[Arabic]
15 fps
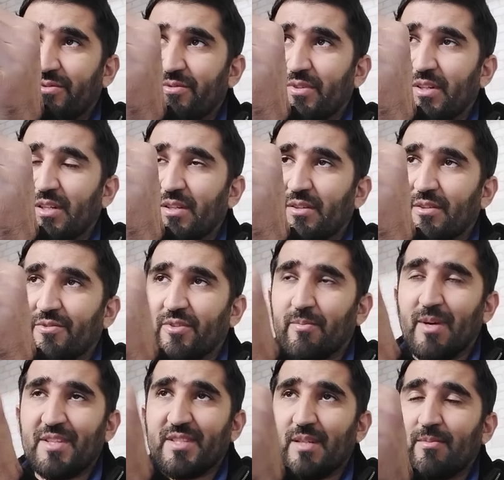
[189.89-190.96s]
في, في
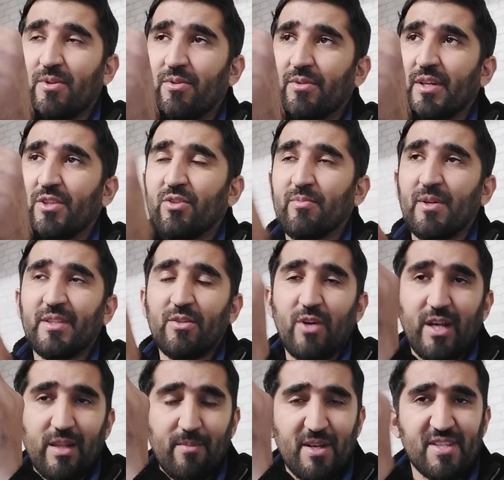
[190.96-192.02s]
الباتيمون كيدوماندي
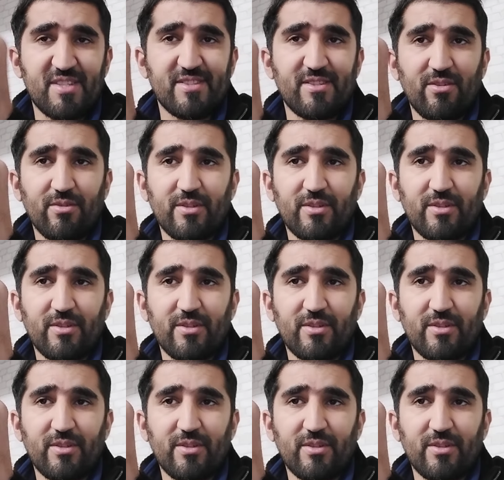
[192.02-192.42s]
واحد الماسون